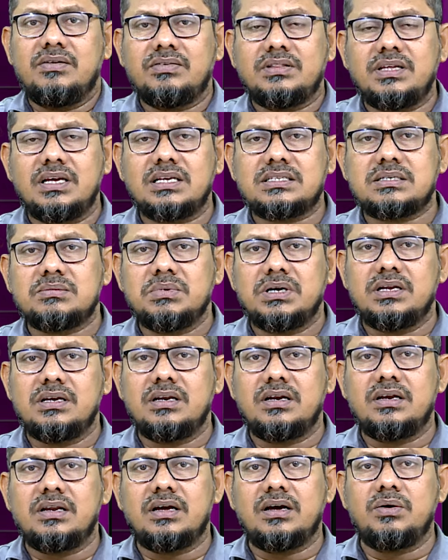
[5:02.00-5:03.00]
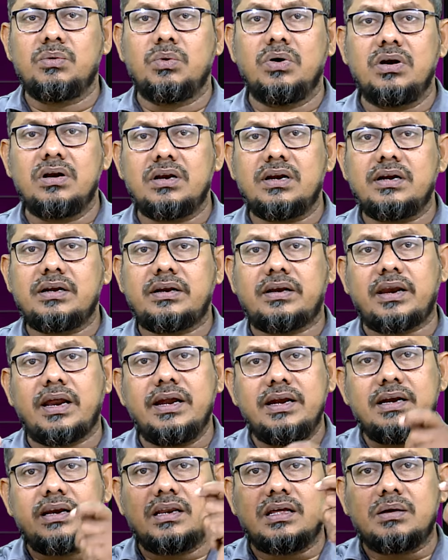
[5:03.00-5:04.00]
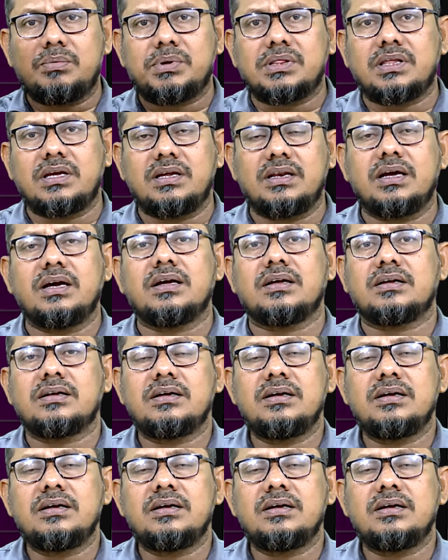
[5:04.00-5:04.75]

வித்தியாசமாக என்னன்னா ஓடுற ட்ரெயின் இருக்கு பார்த்தீங்களா